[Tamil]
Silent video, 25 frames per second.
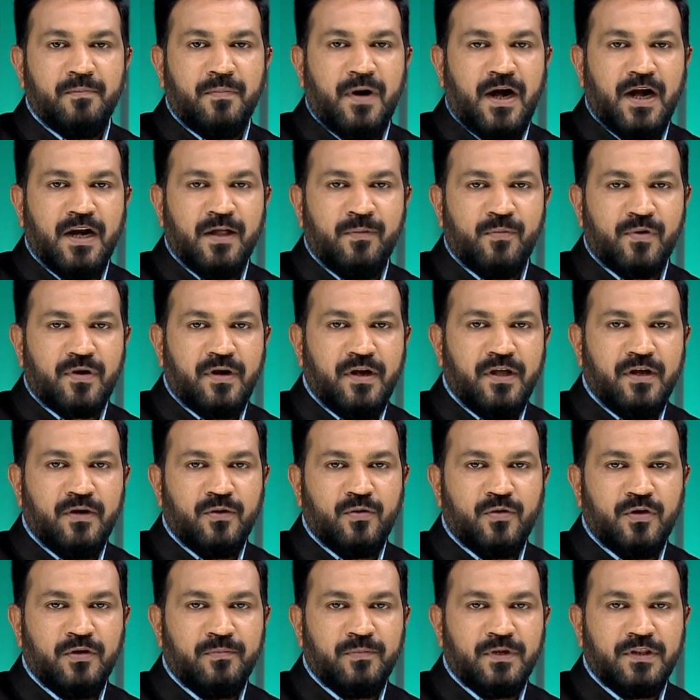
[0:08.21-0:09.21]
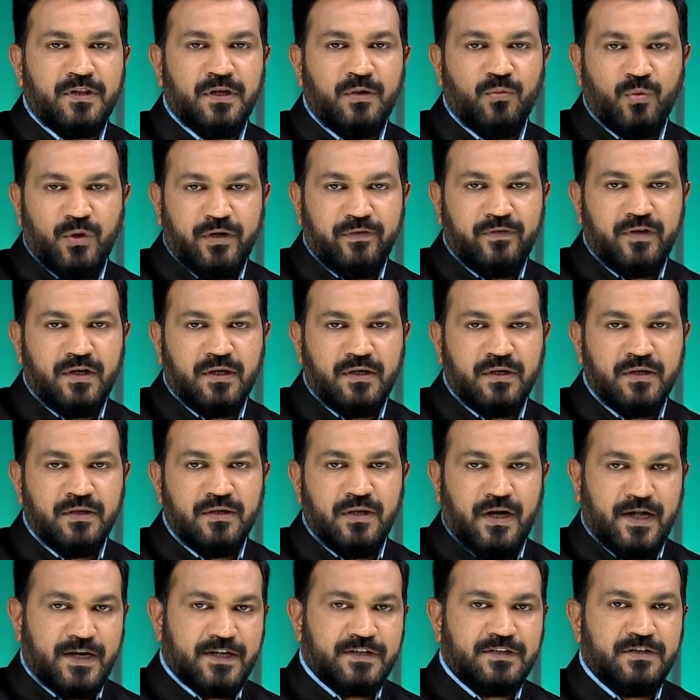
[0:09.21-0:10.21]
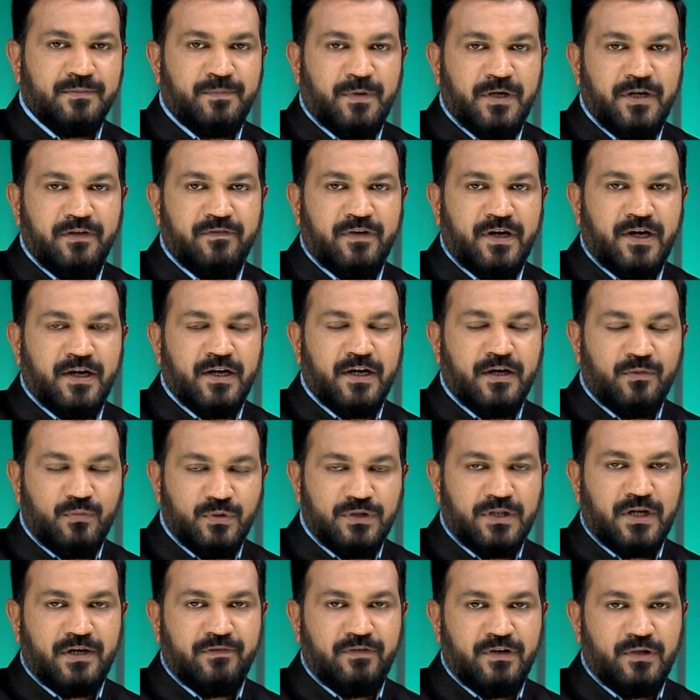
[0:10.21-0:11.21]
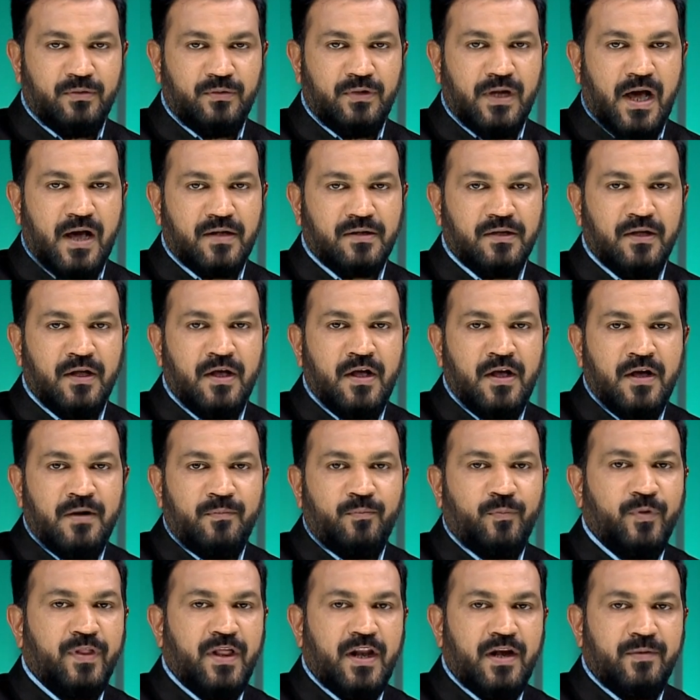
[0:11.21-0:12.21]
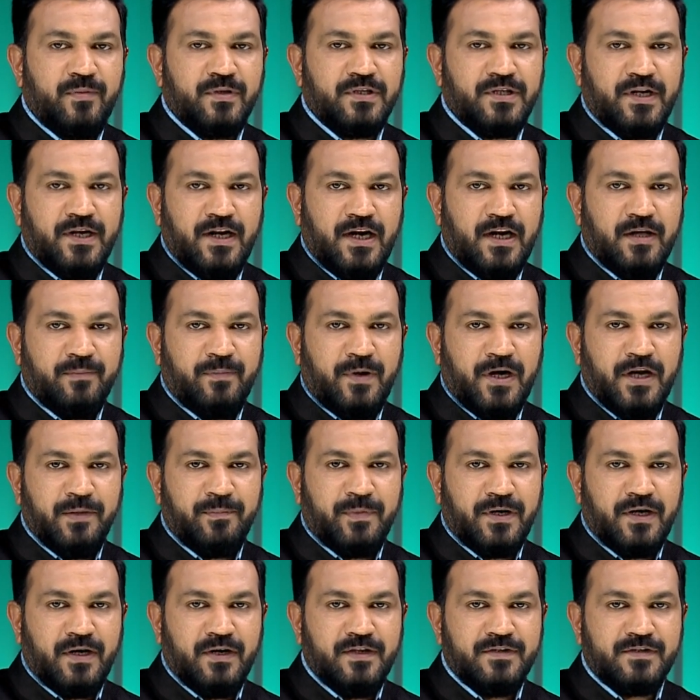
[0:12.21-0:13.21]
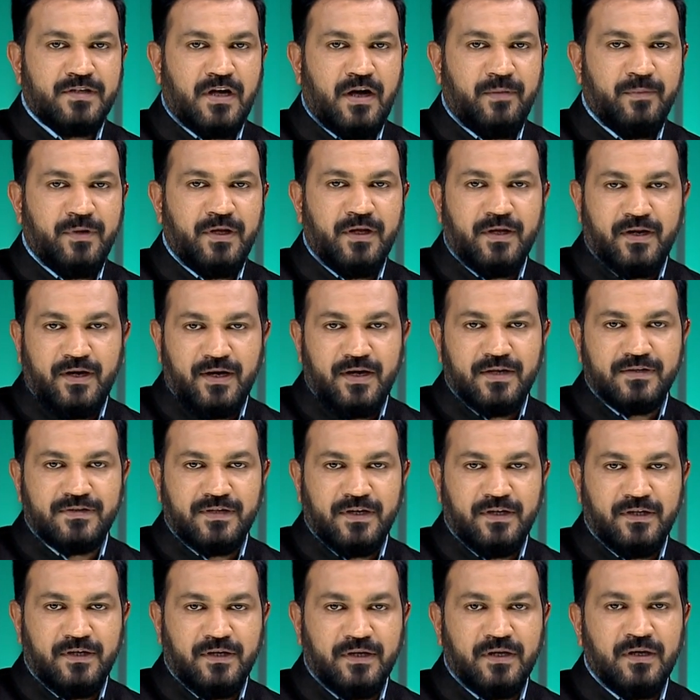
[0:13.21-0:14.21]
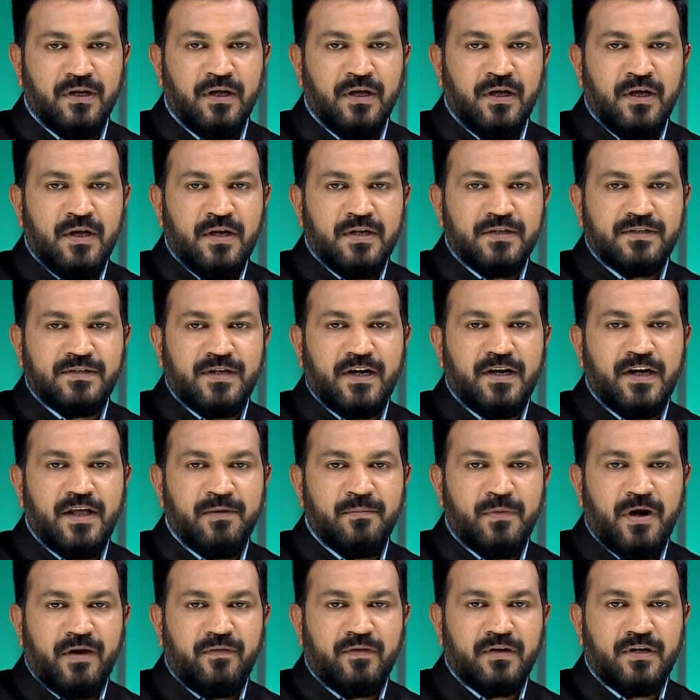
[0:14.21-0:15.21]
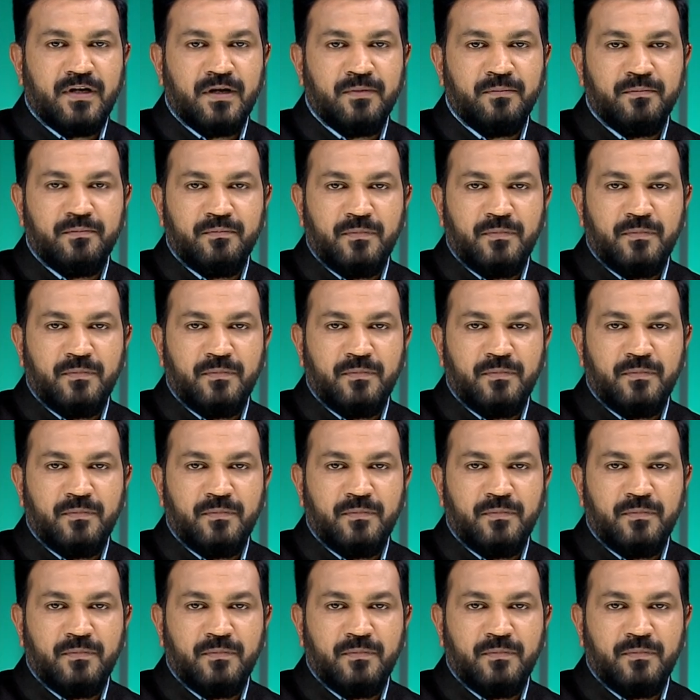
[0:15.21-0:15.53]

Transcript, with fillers: பாலமுரளியின் குடும்பத்தில் ஒருவருக்கு அரசு பணி வழங்க உத்தரவிட்டுள்ளார் முதலமைச்சர் எடப்பாடி பழனிசாமி இரங்கல் செய்தியில் சென்னை மாவட்டம்